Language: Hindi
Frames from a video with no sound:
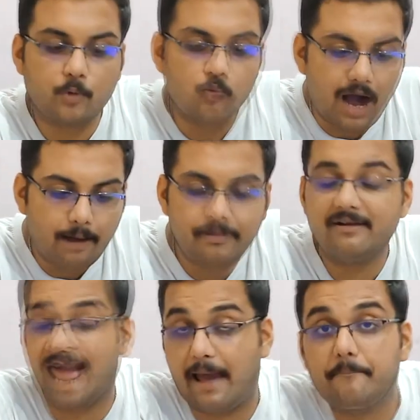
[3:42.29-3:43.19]
आपको वहाँ
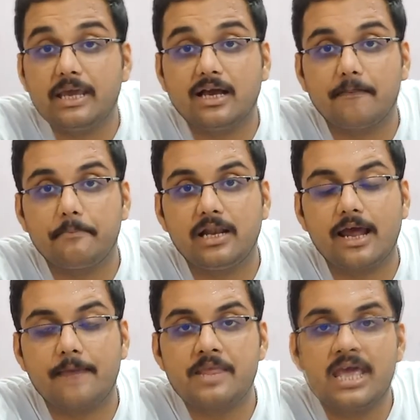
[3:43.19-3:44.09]
पे रैम भी कम
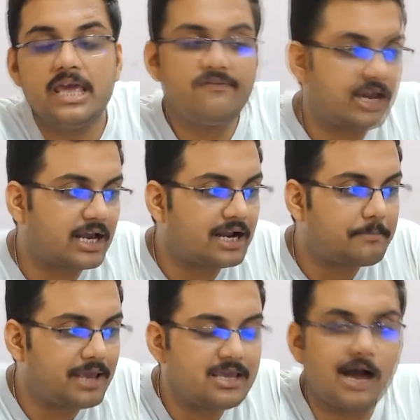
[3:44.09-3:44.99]
मिल रहा है इवन
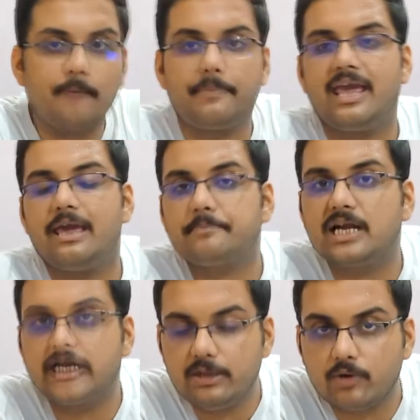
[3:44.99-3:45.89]
अगर मैं यहाँ पे
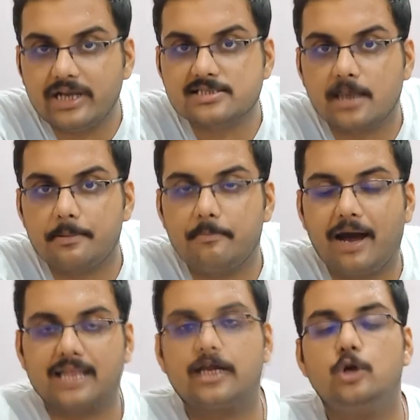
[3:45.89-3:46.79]
एम थर्टी वन इसका भी
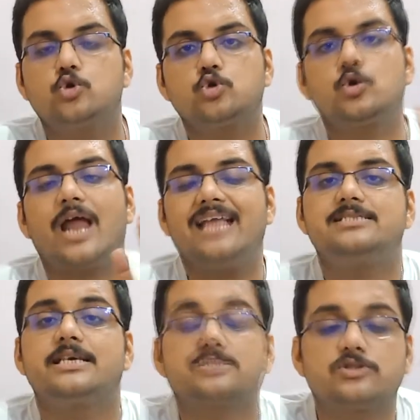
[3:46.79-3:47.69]
बात करूँ तो जो
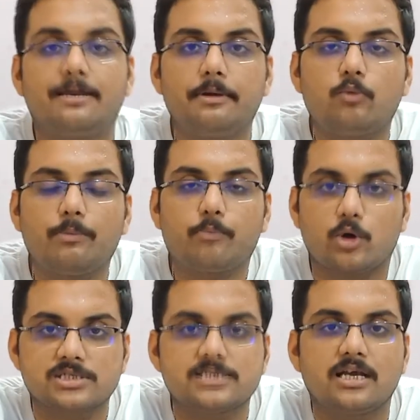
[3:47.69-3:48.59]
नाइन सिक्स डबल वन
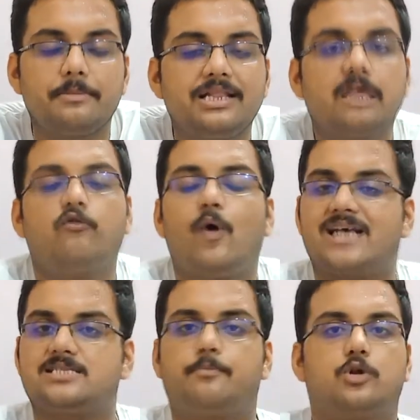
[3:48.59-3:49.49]
प्रोसेसर मिलता है
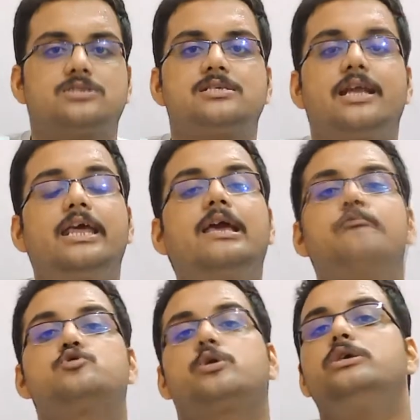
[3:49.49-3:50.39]
वो ऐसा प्रोसेसर नहीं
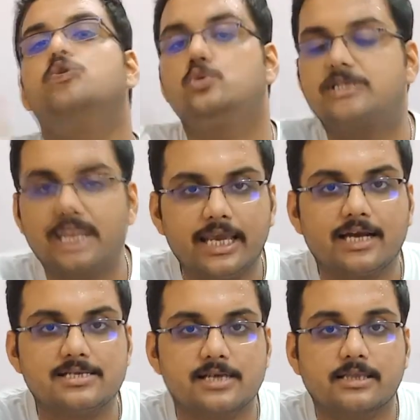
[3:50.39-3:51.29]
कि आप उसकी यूज़ ही
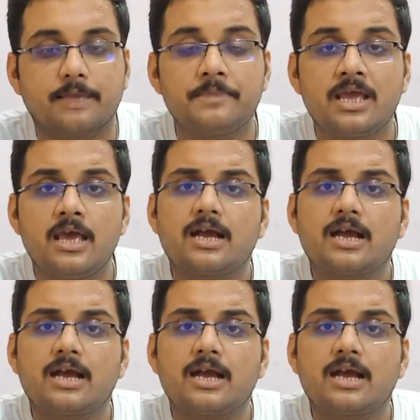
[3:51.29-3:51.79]
नहीं कर सकते